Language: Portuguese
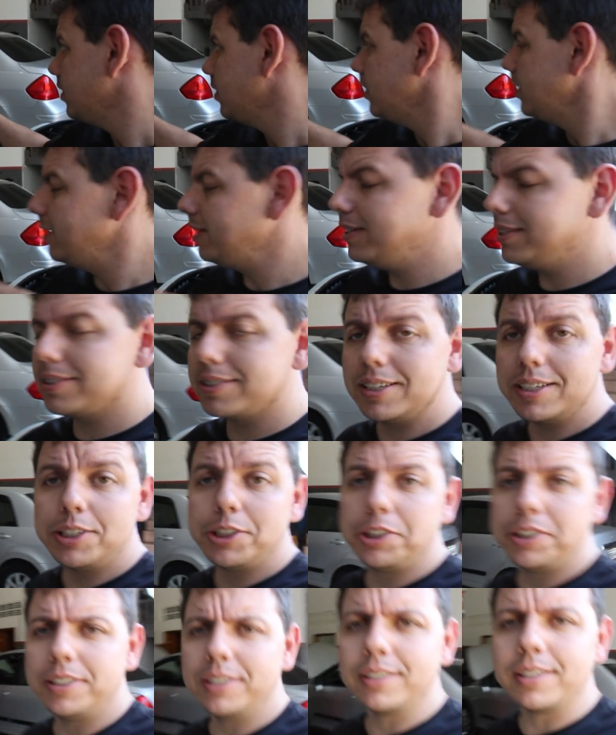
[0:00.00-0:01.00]

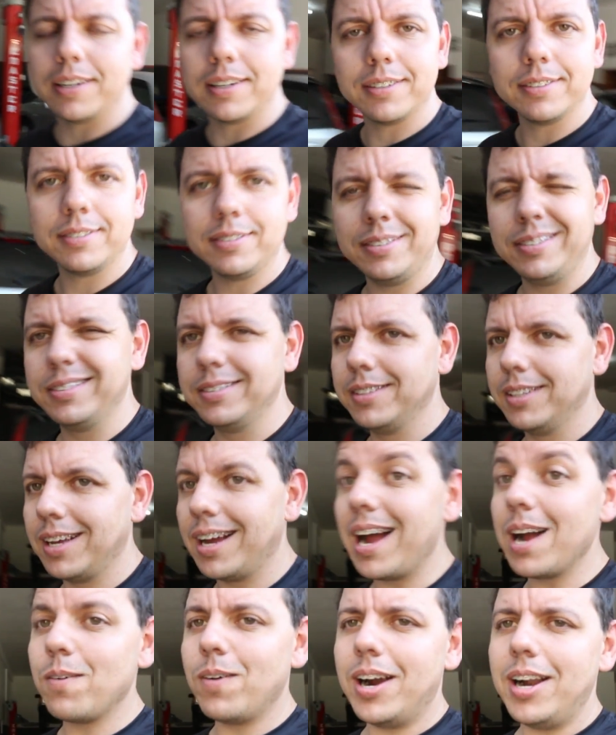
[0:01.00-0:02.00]
iniciativa.
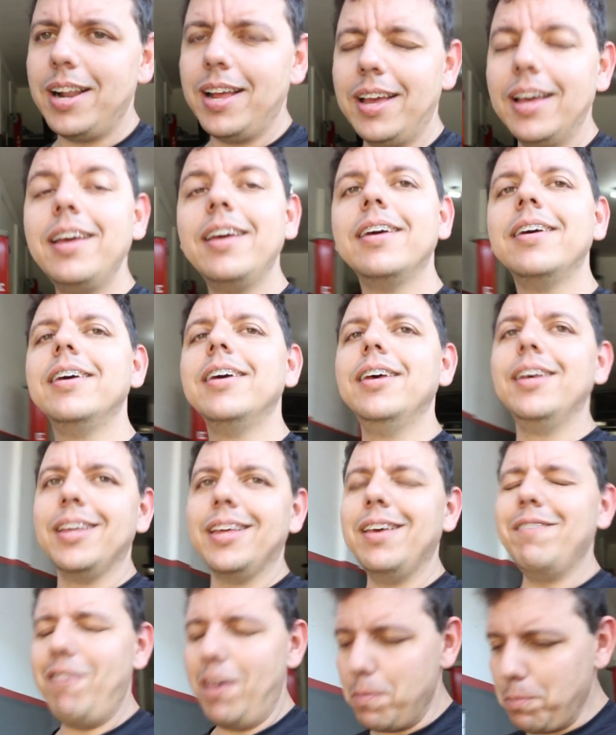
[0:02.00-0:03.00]
Aguardem, hein?
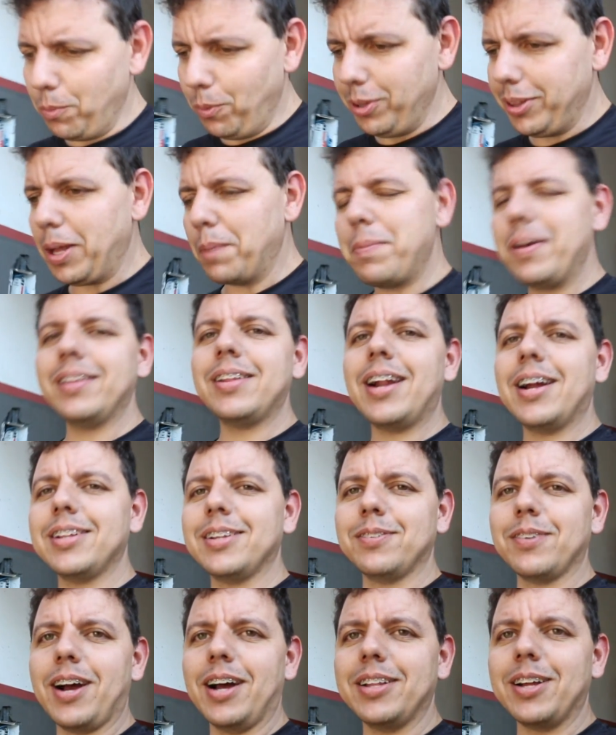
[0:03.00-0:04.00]
Que vem muita
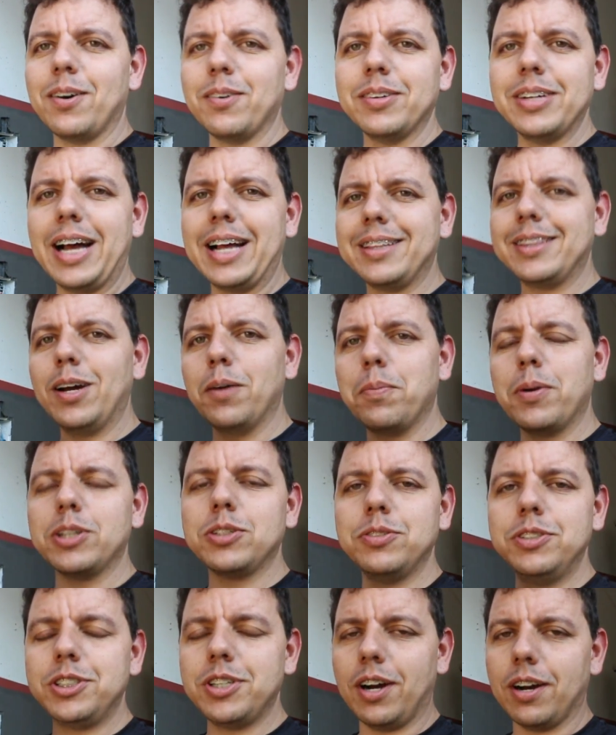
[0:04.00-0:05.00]
pedrada no canal. Até o
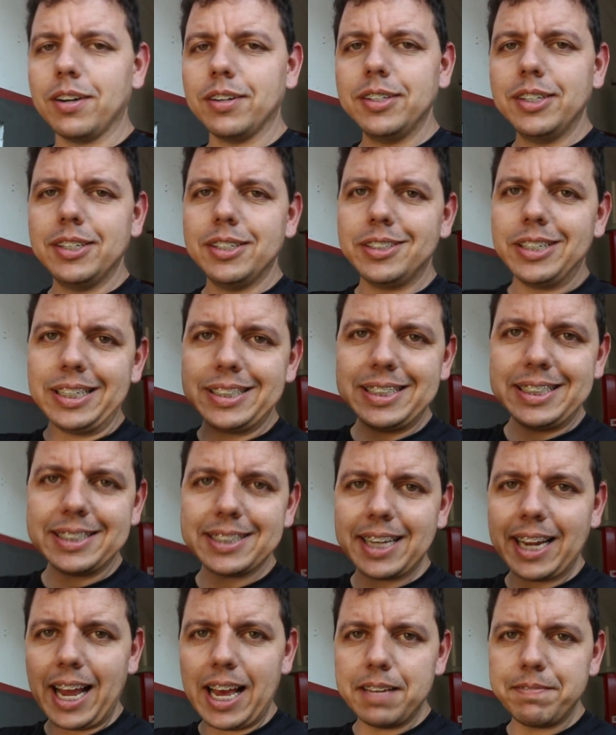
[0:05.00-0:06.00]
próximo vídeo, ó. Já se
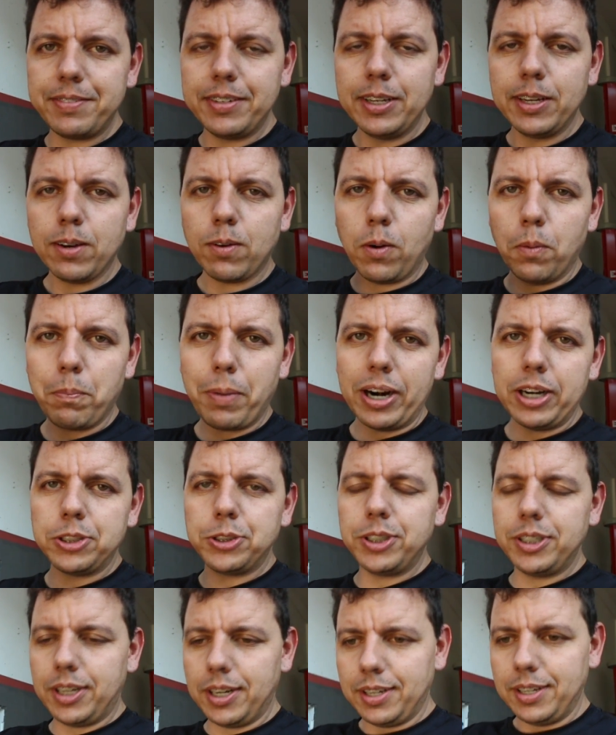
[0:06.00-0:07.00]
inscreve,
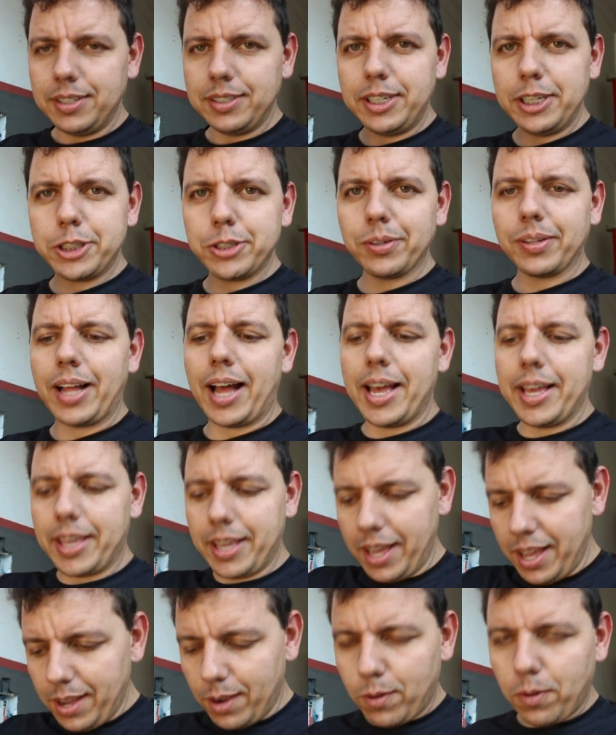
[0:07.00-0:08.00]
compartilha, deixa o
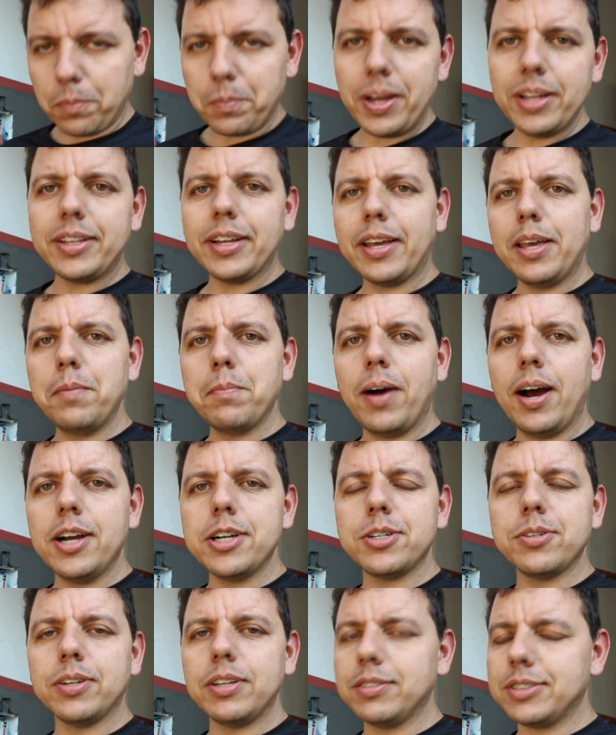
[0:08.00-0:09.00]
like, comenta aqui
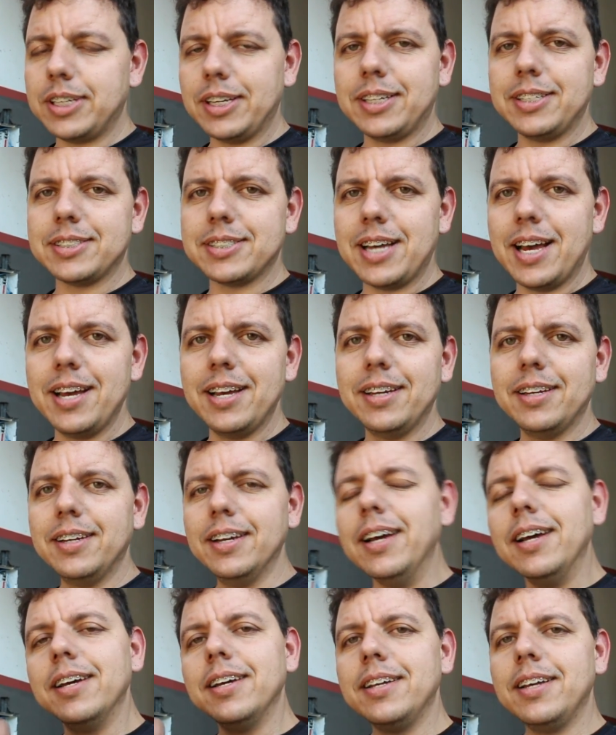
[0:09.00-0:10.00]
embaixo o que você quiser.
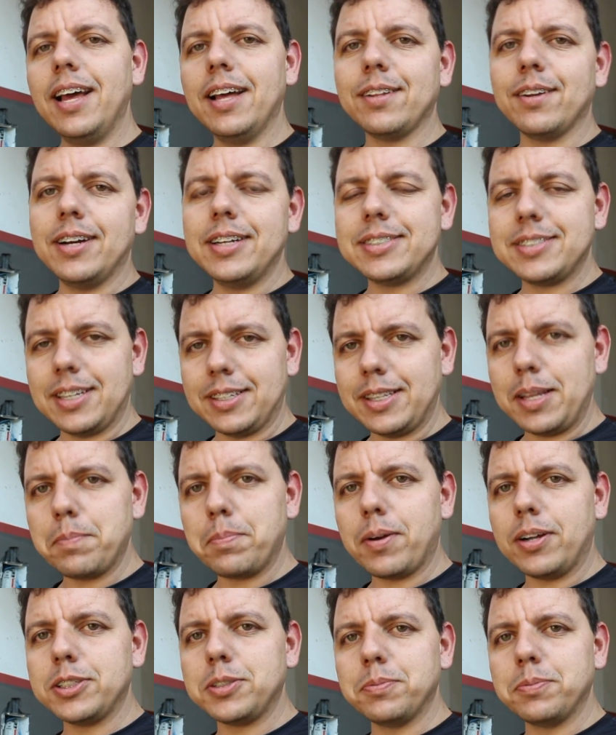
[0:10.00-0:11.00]
E é nóis, até o
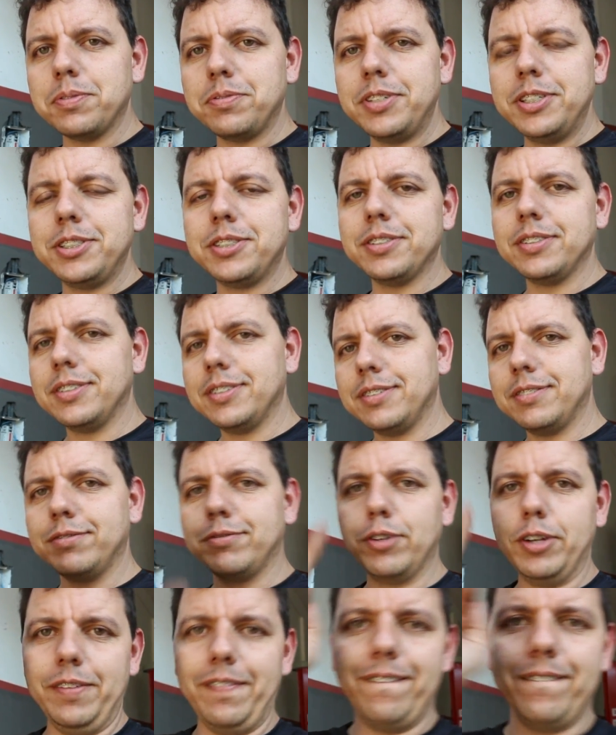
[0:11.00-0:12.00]
próximo vídeo.
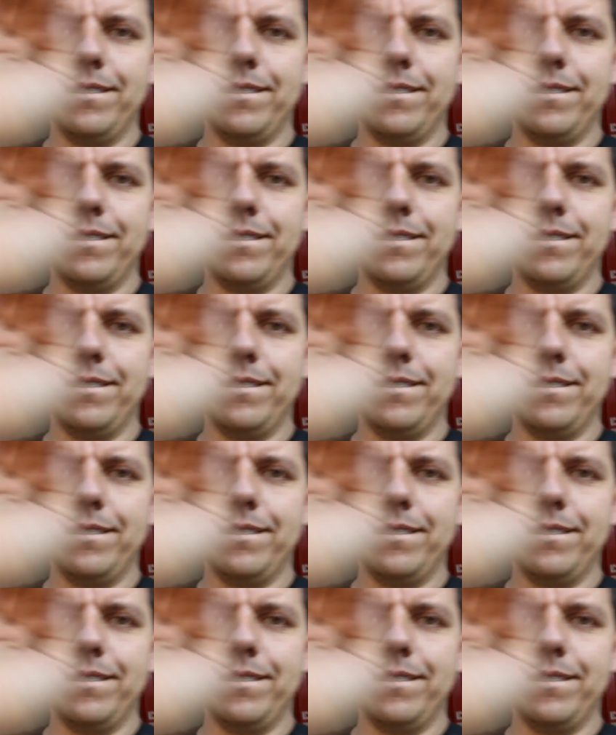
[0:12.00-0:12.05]
Fui!